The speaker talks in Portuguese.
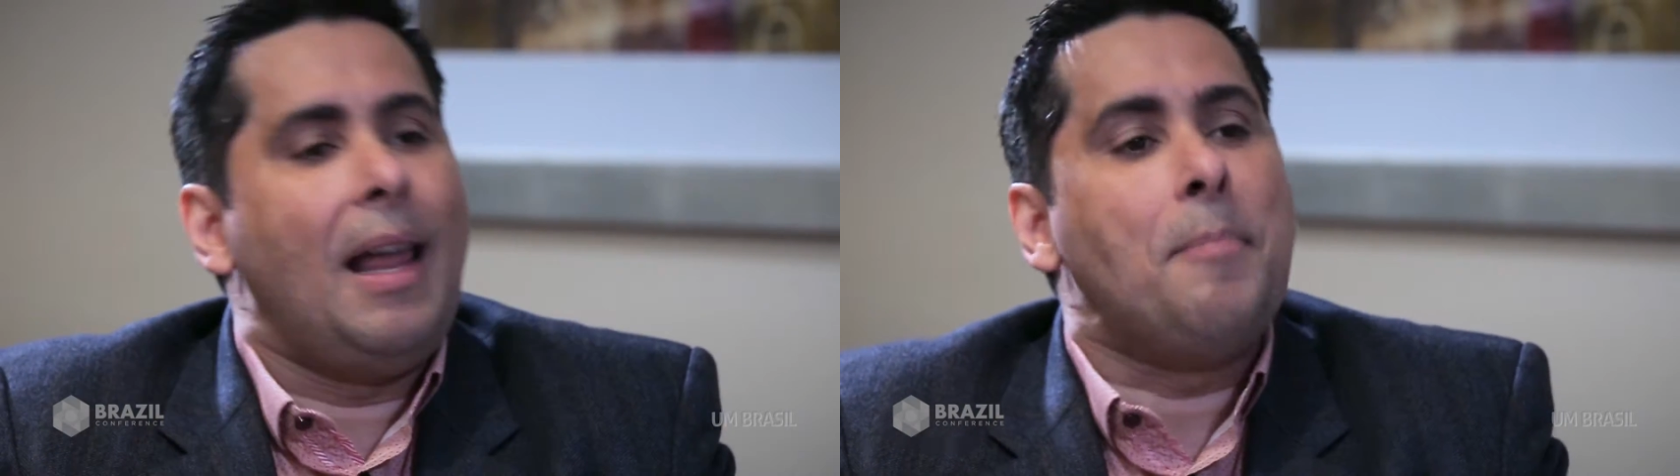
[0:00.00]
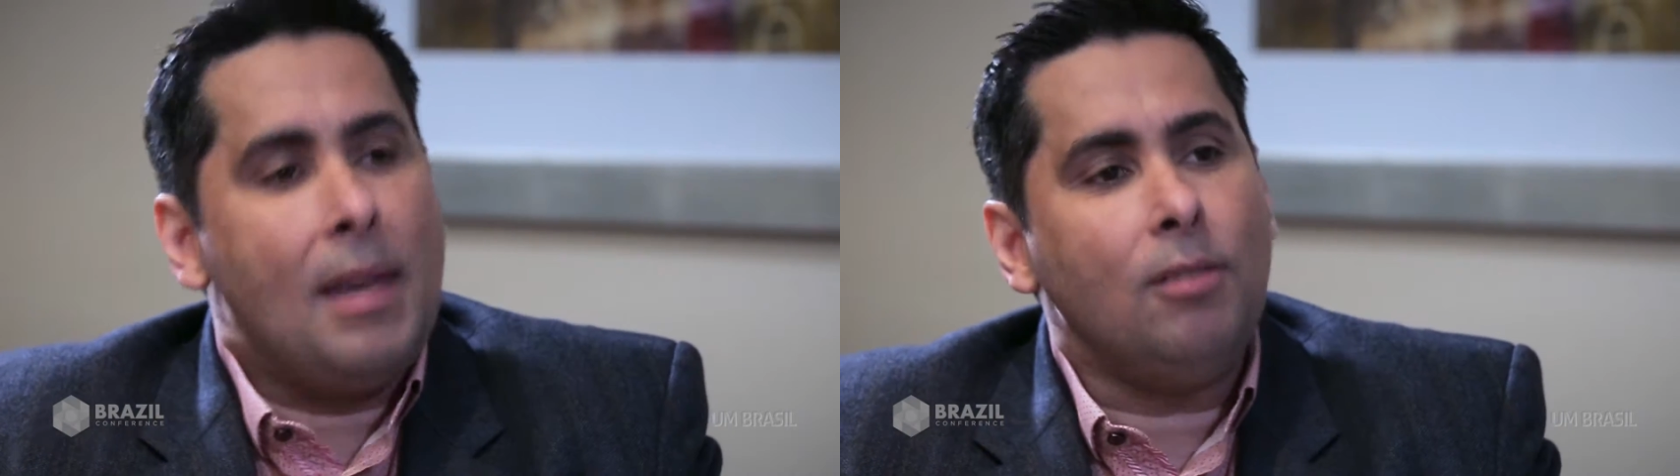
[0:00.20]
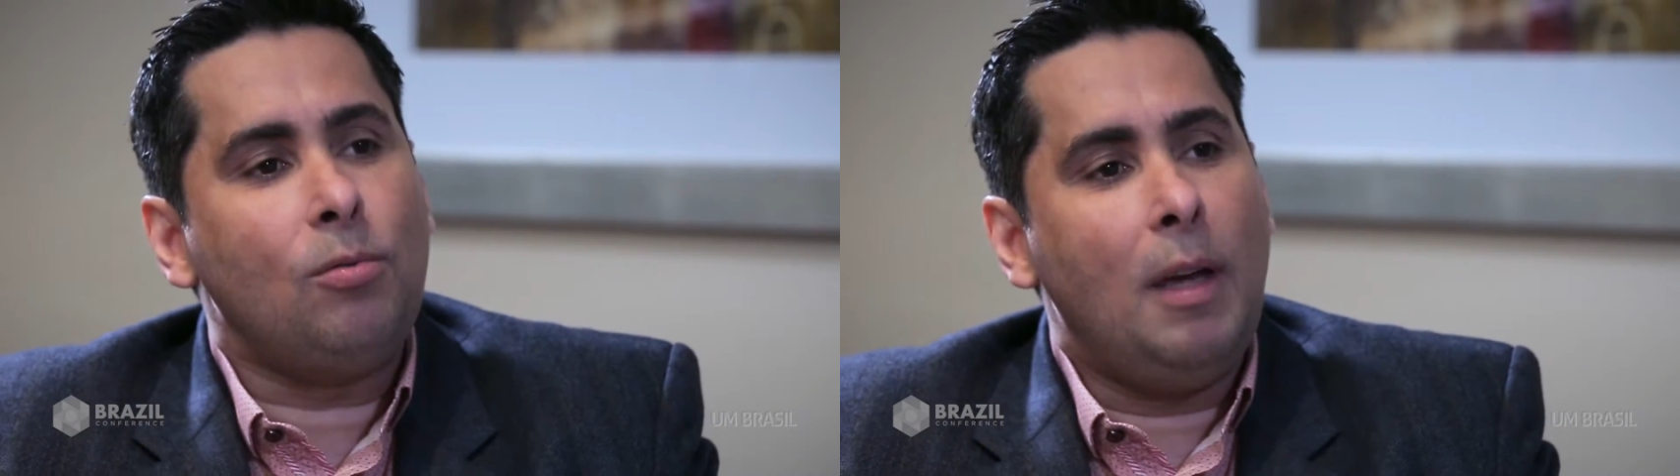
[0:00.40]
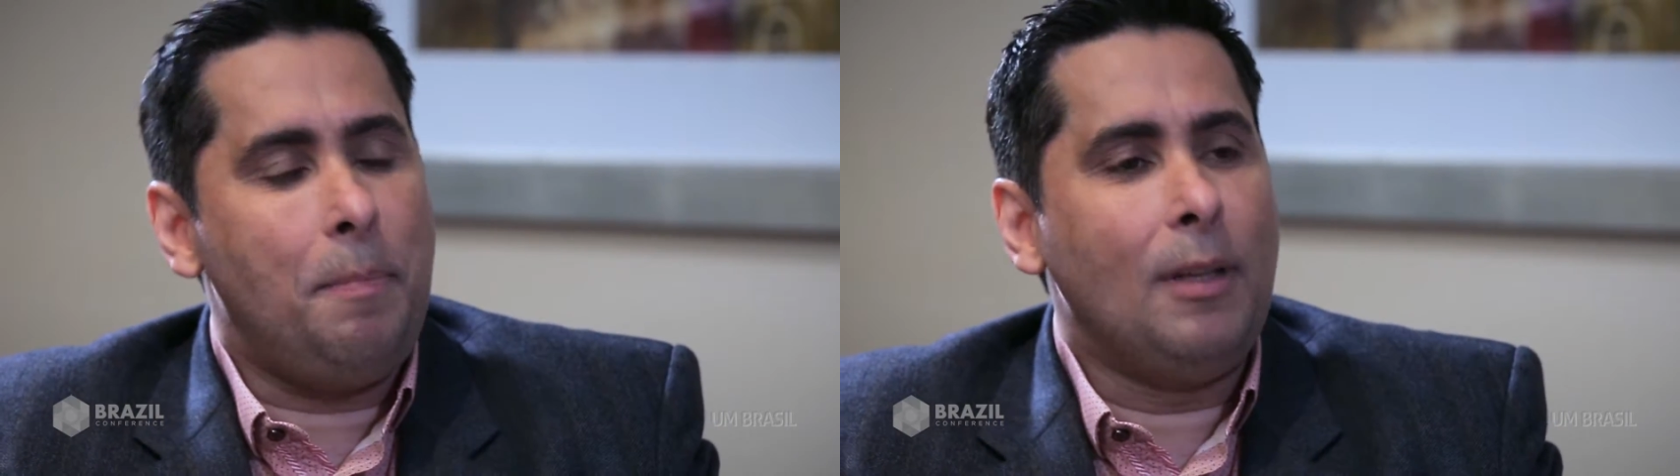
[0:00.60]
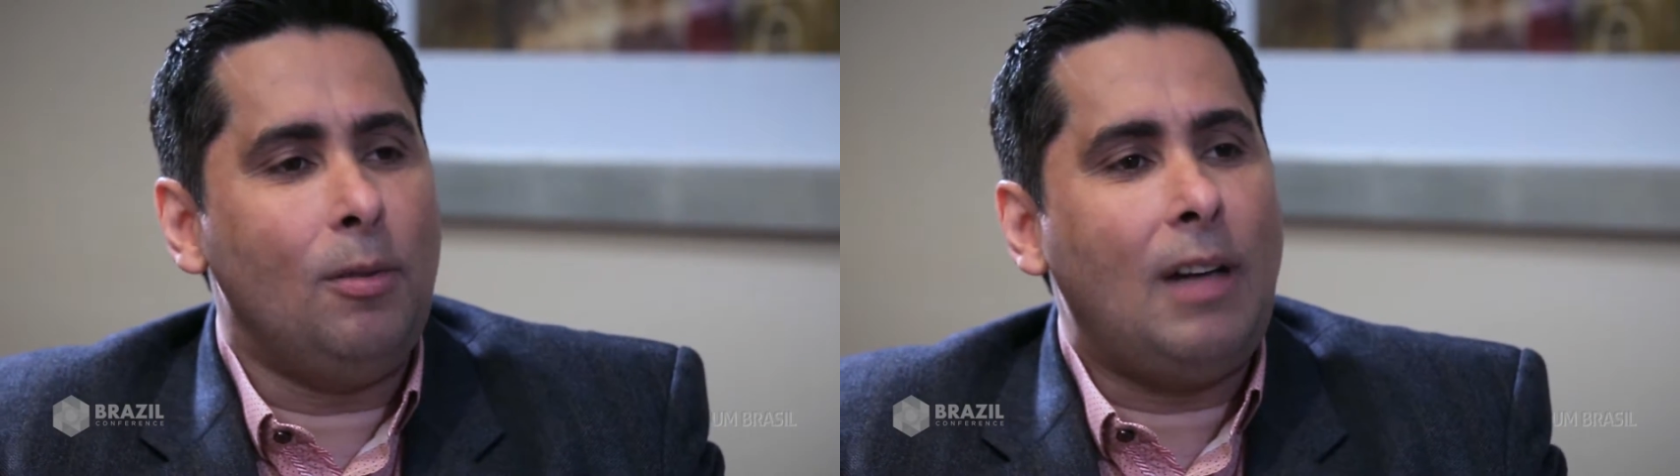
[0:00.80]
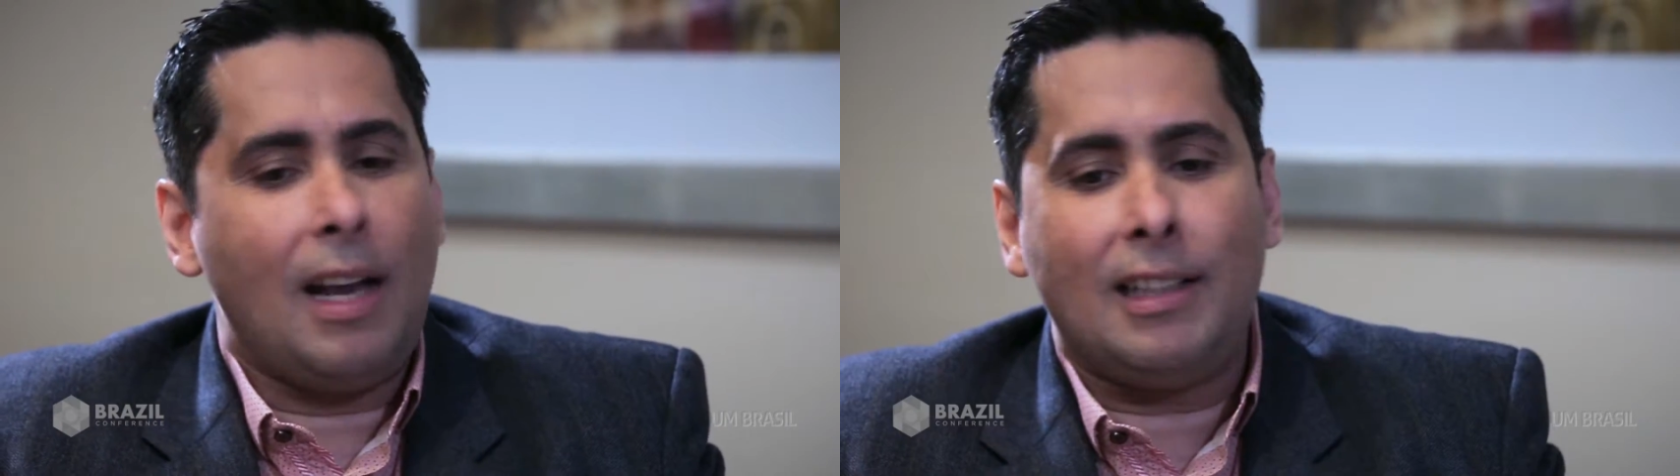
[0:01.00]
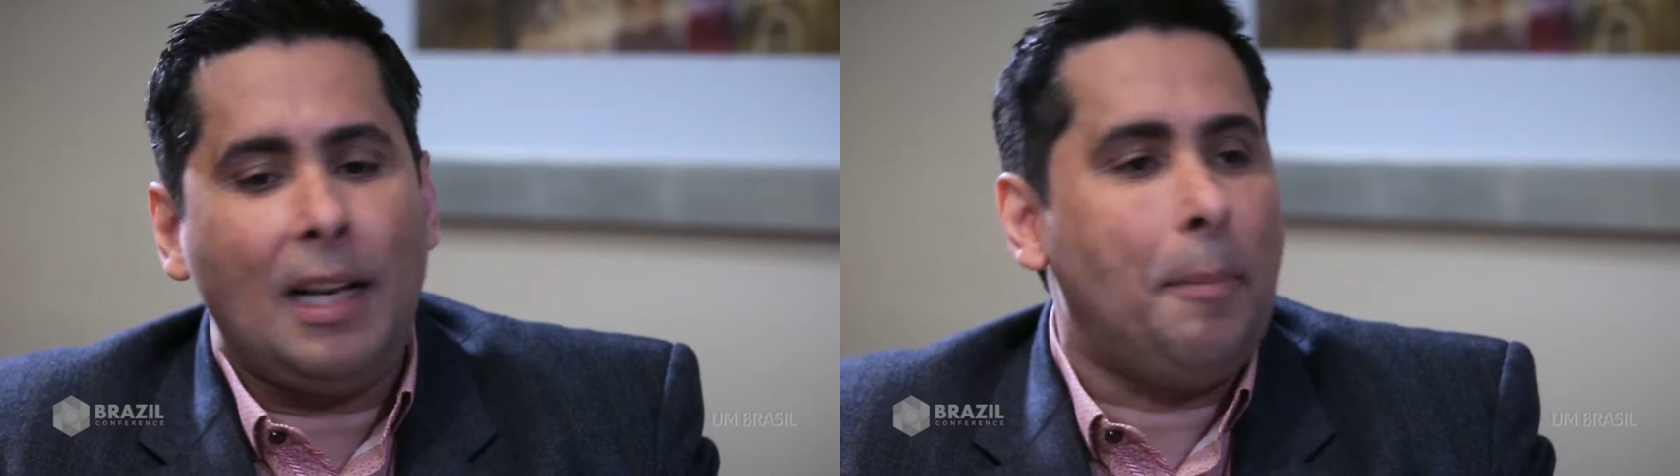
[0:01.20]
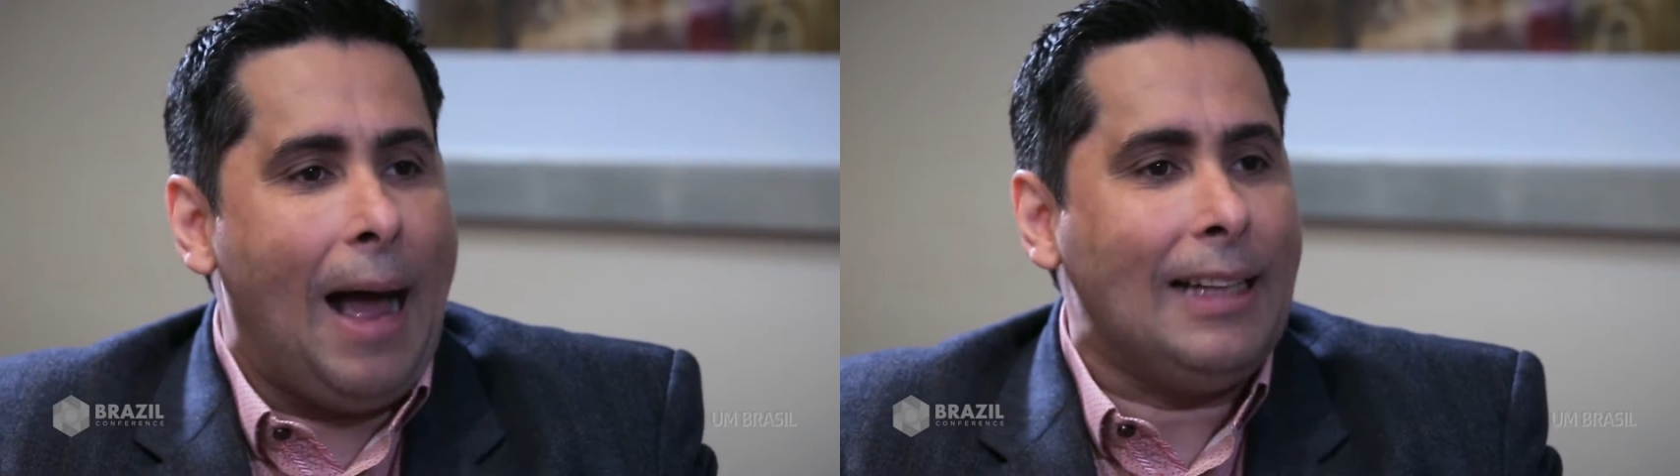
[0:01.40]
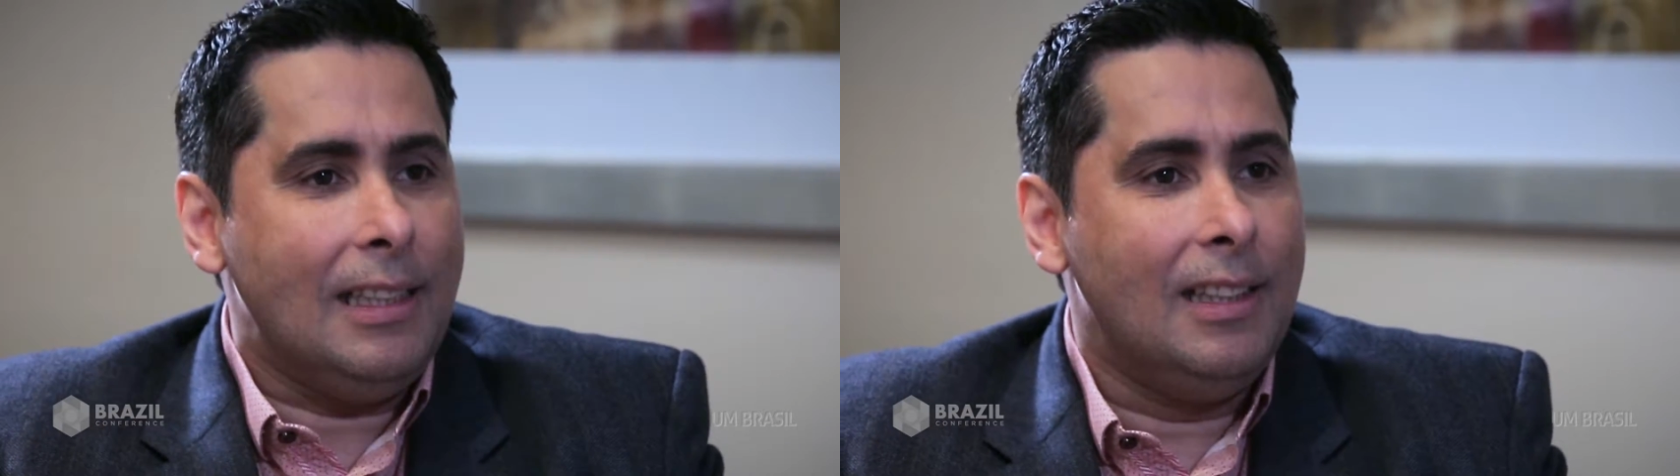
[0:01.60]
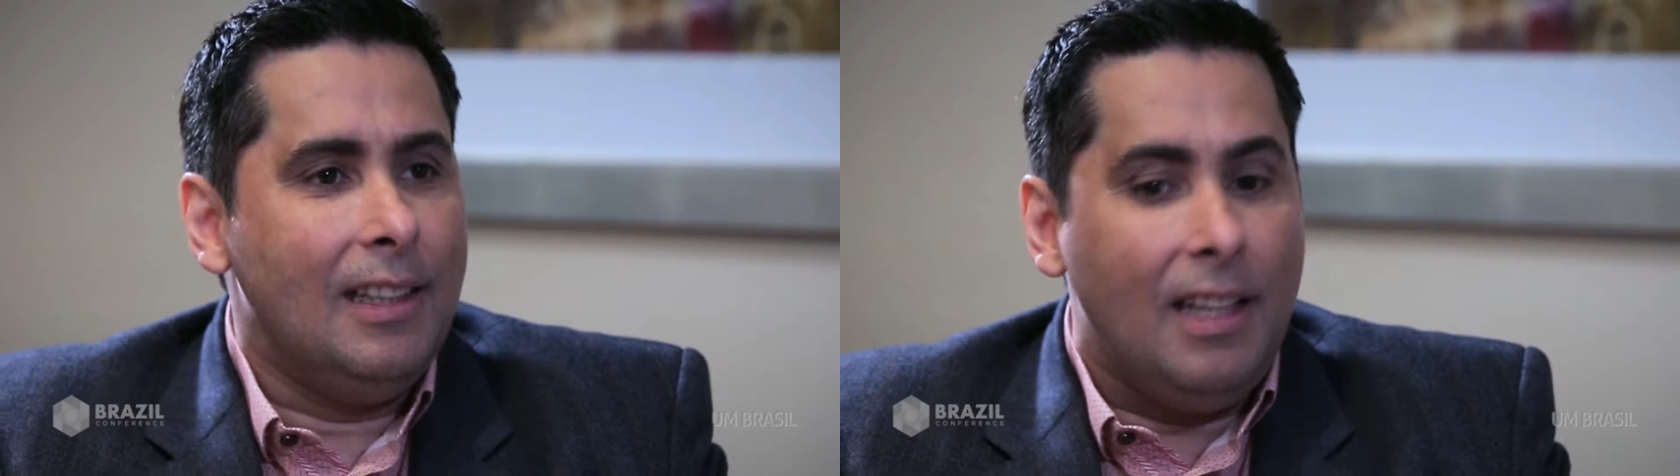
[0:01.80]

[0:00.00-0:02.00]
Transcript: lamento é pelo cara que trabalha,